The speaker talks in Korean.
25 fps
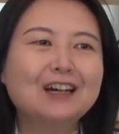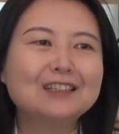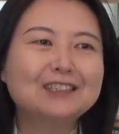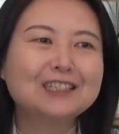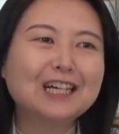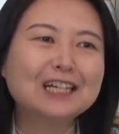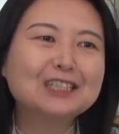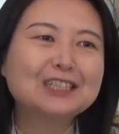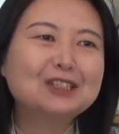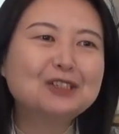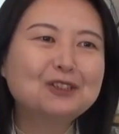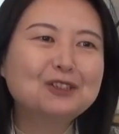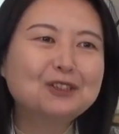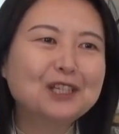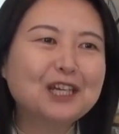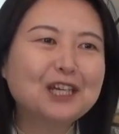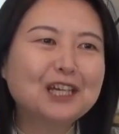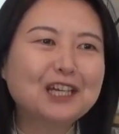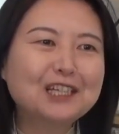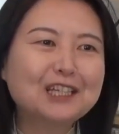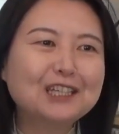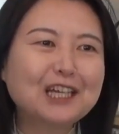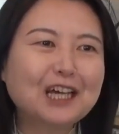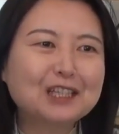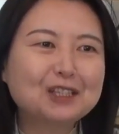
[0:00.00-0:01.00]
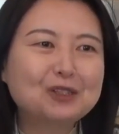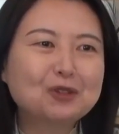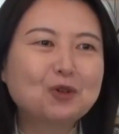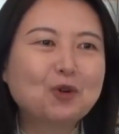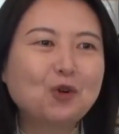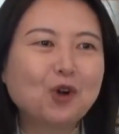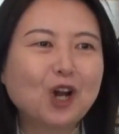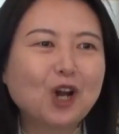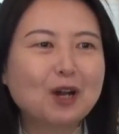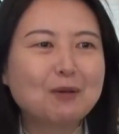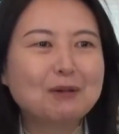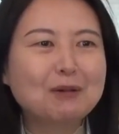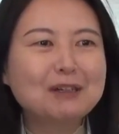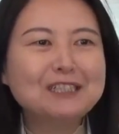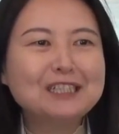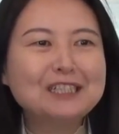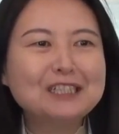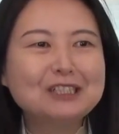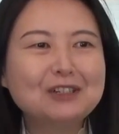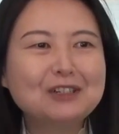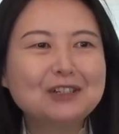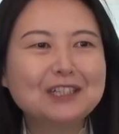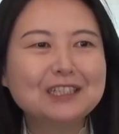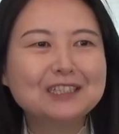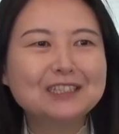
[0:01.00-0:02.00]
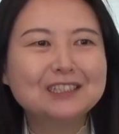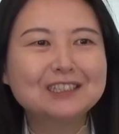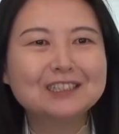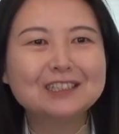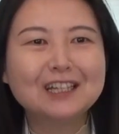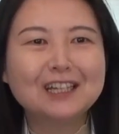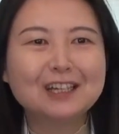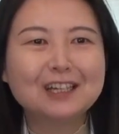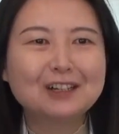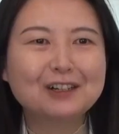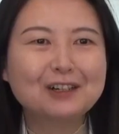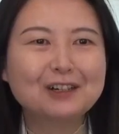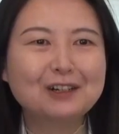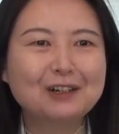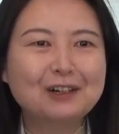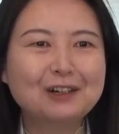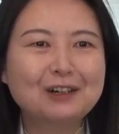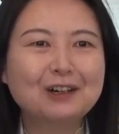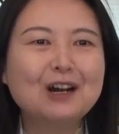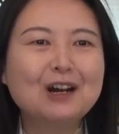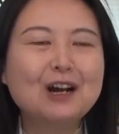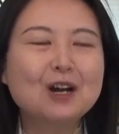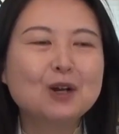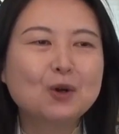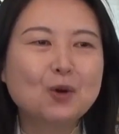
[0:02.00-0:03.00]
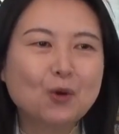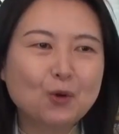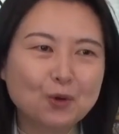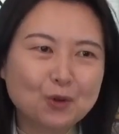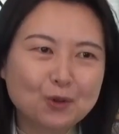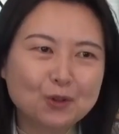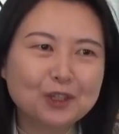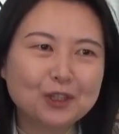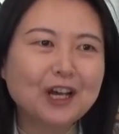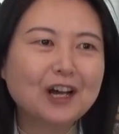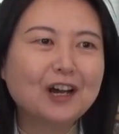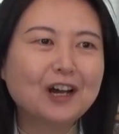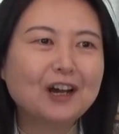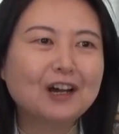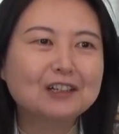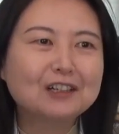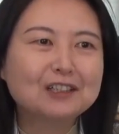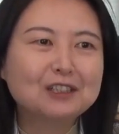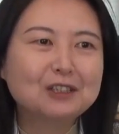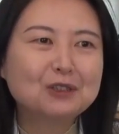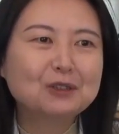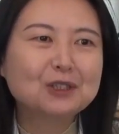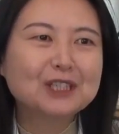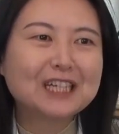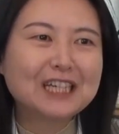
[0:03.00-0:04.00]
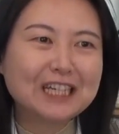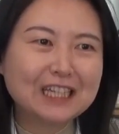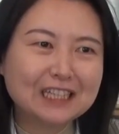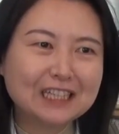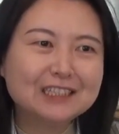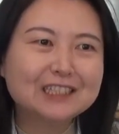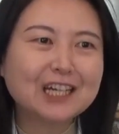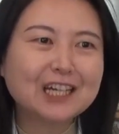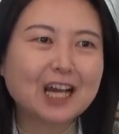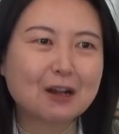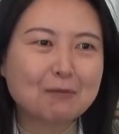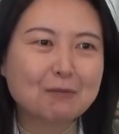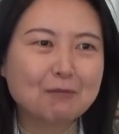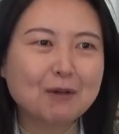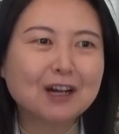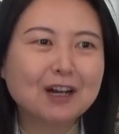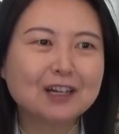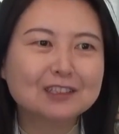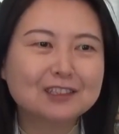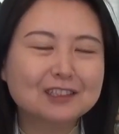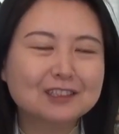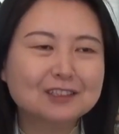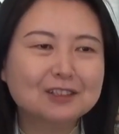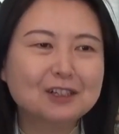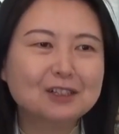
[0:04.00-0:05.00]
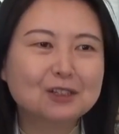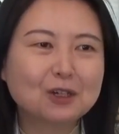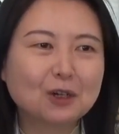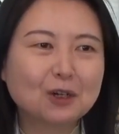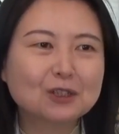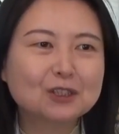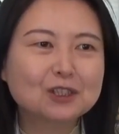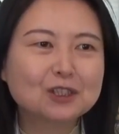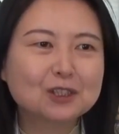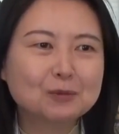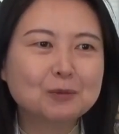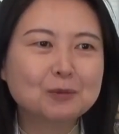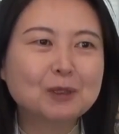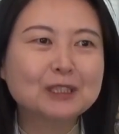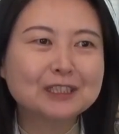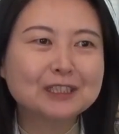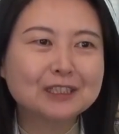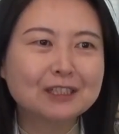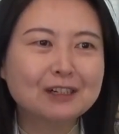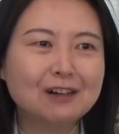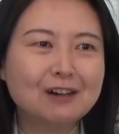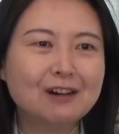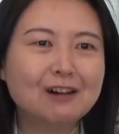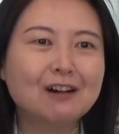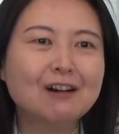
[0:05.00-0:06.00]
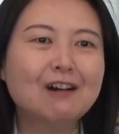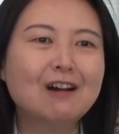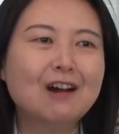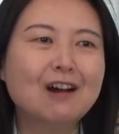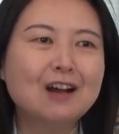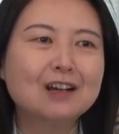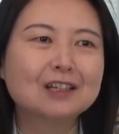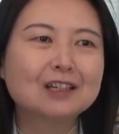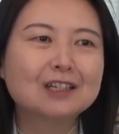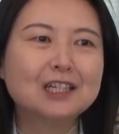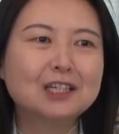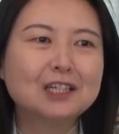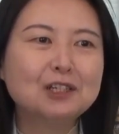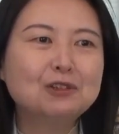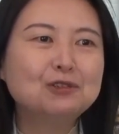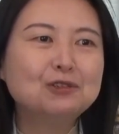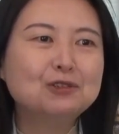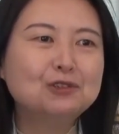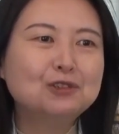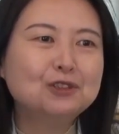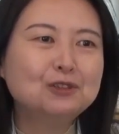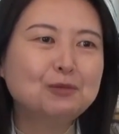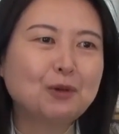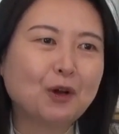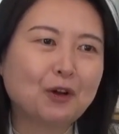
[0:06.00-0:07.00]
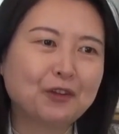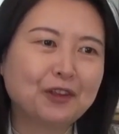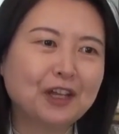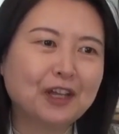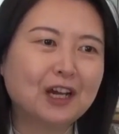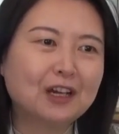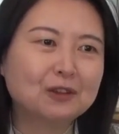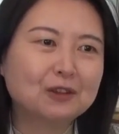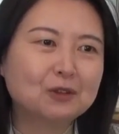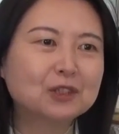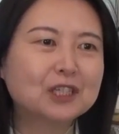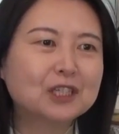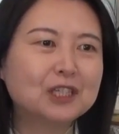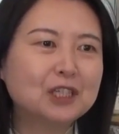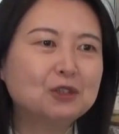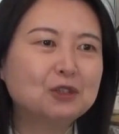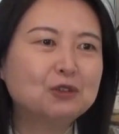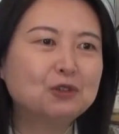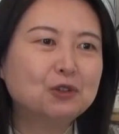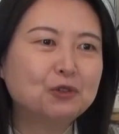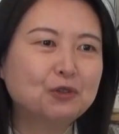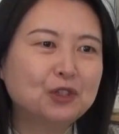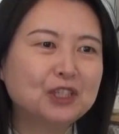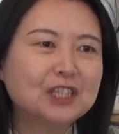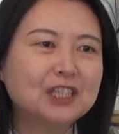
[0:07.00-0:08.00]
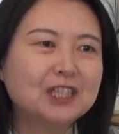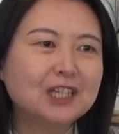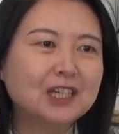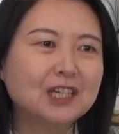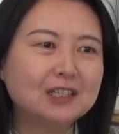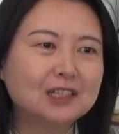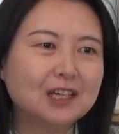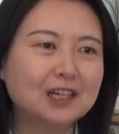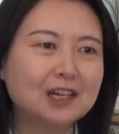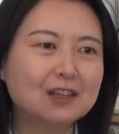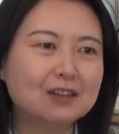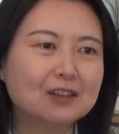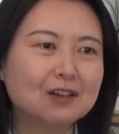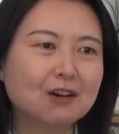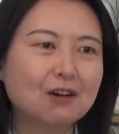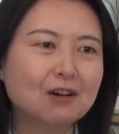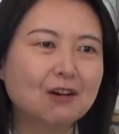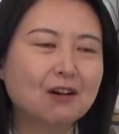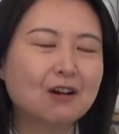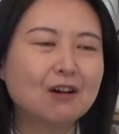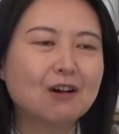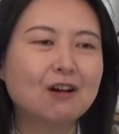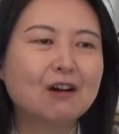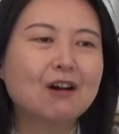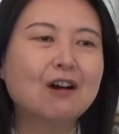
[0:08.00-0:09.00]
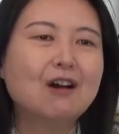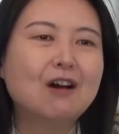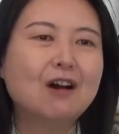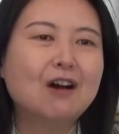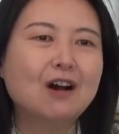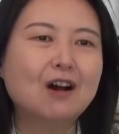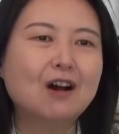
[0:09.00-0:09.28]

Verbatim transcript: 작년에 다들 공감하실 것 같은데요. 코로나 그리고 긴 장마 같은 걸 겪으면서 기후 변화 또 기후 위기에 대해서